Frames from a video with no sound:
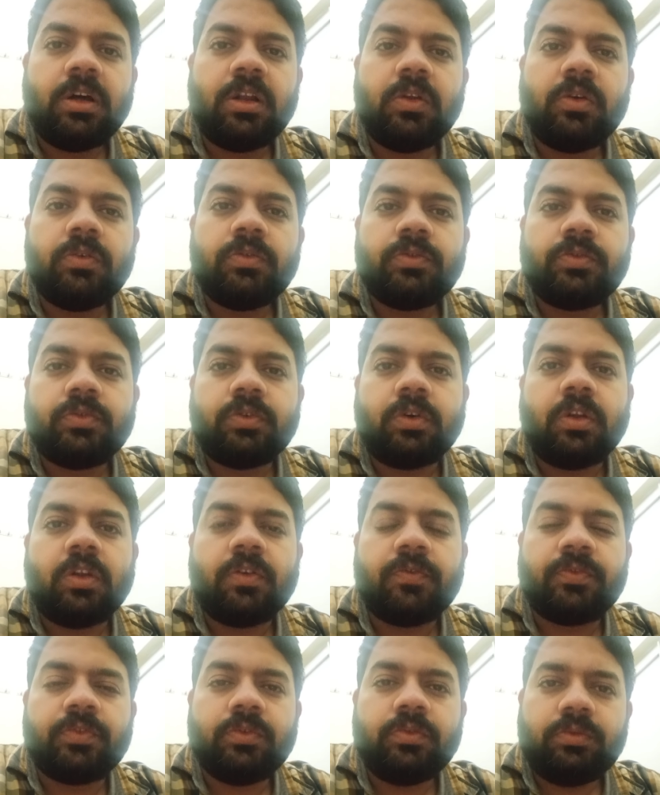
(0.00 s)
Hello to all
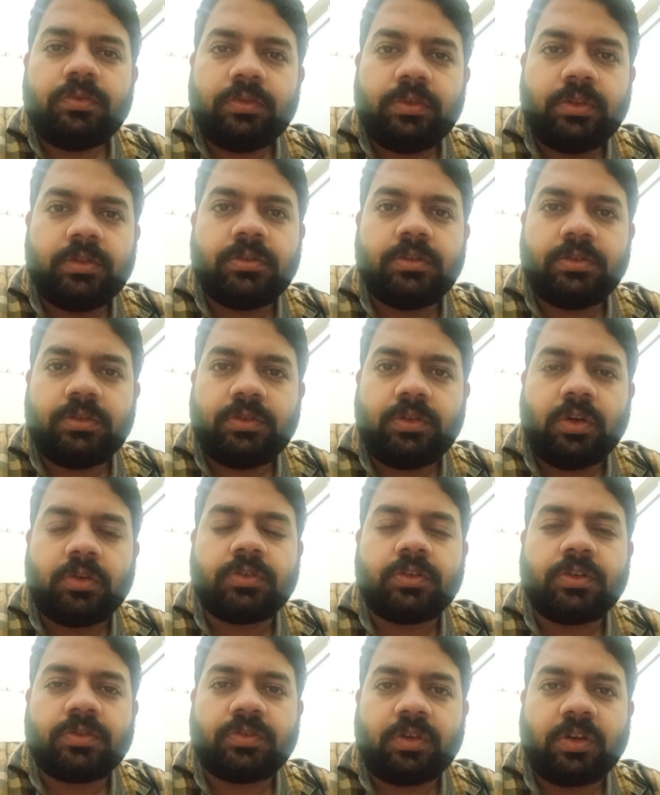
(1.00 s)
of you. This is
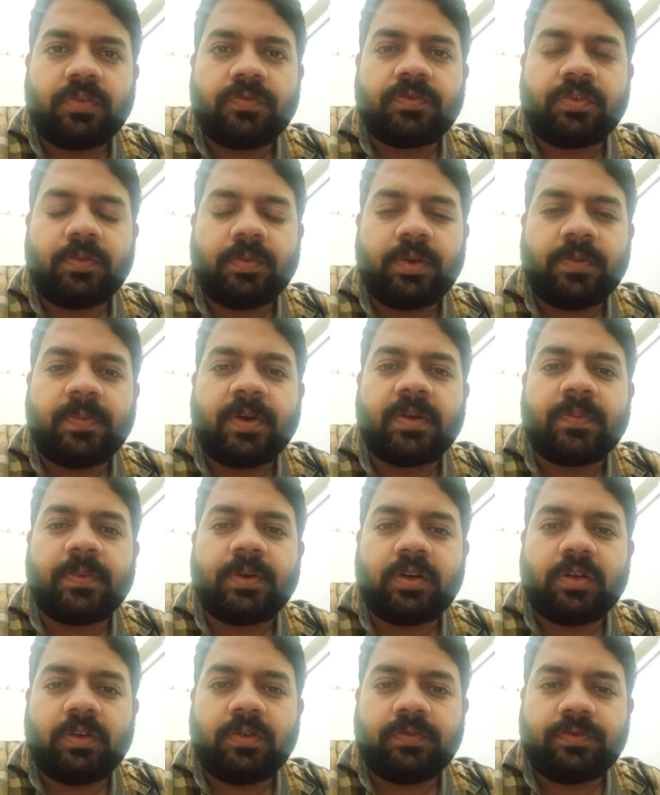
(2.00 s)
Dr. Saurabh from
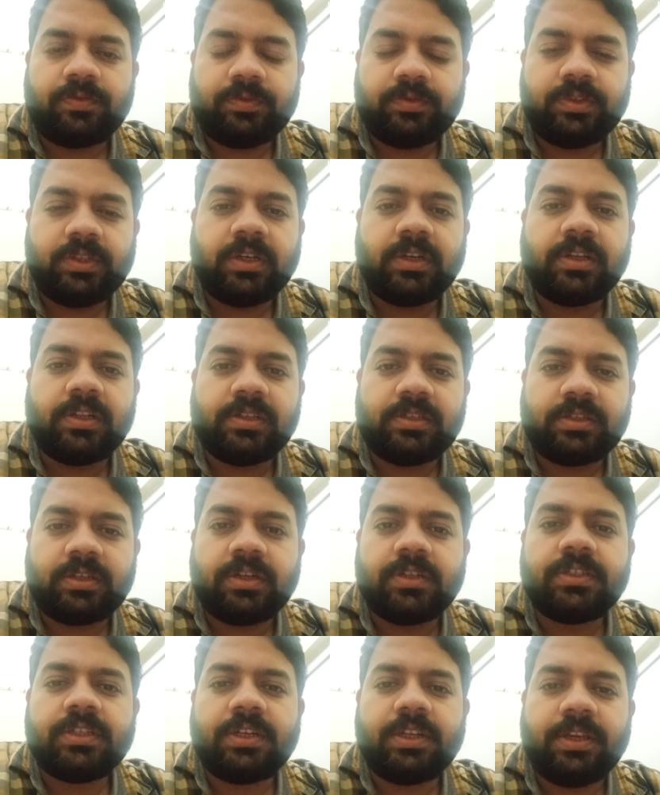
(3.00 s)
Department of General
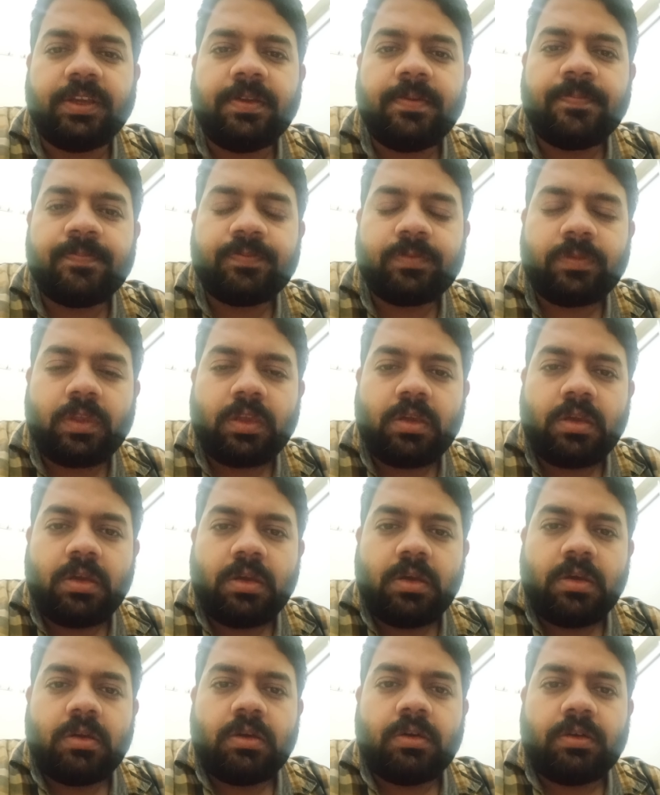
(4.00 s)
Surgery,
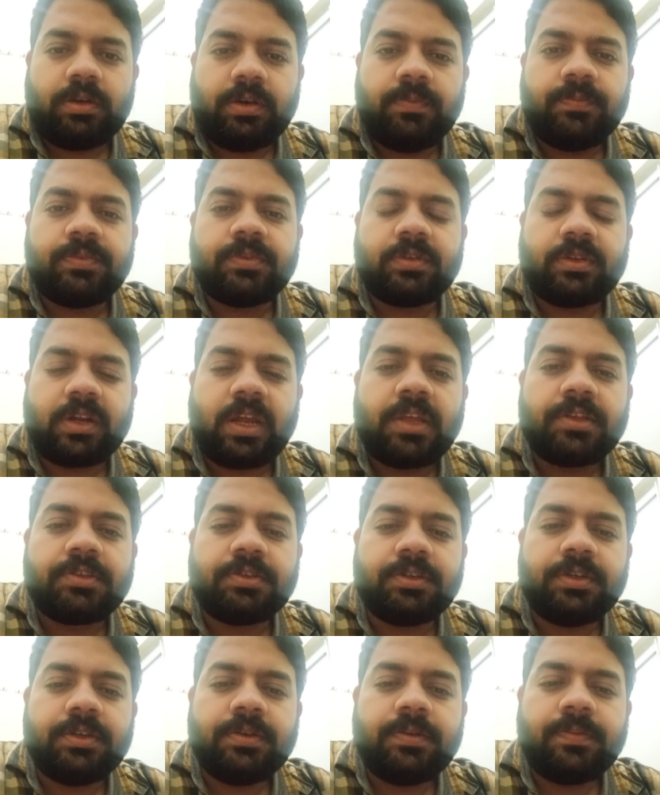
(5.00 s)
रिम्स
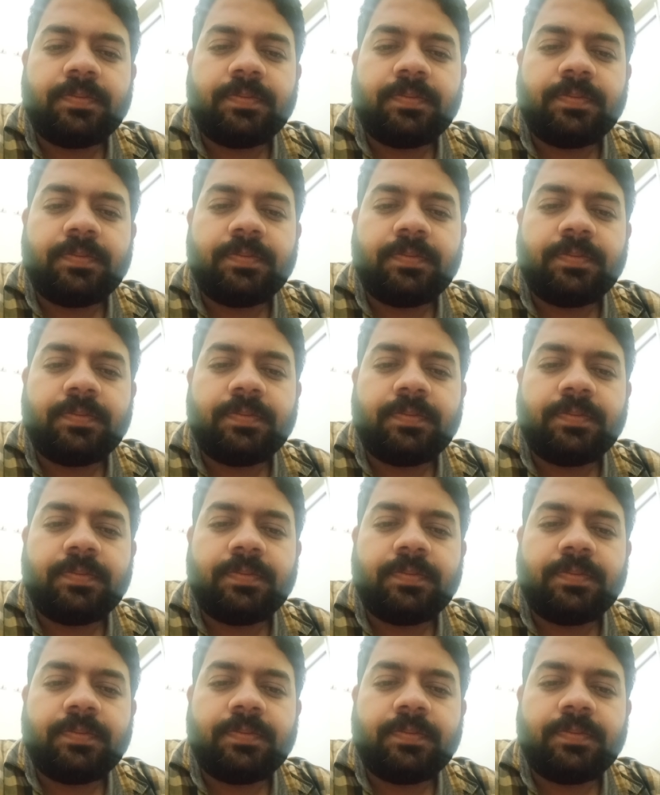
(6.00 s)
रांची